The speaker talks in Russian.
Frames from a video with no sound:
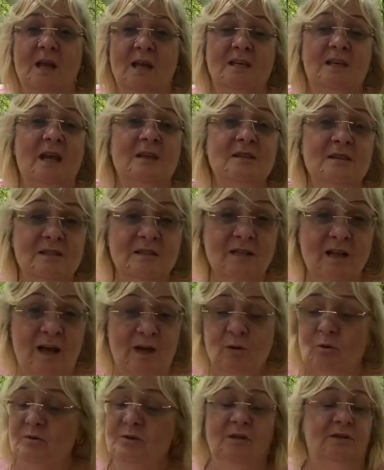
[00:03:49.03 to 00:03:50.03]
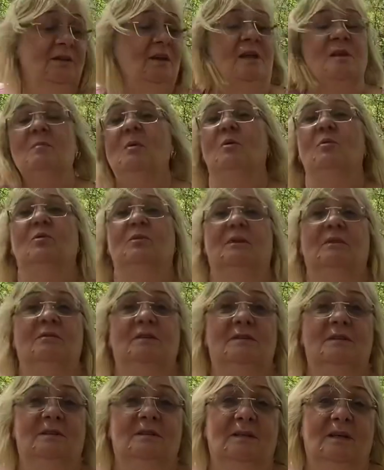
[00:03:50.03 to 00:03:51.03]
Я не знаю, нет, я не могу
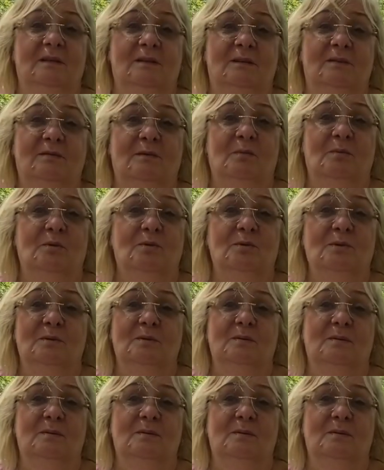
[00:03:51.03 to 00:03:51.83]
ответить на этот вопрос.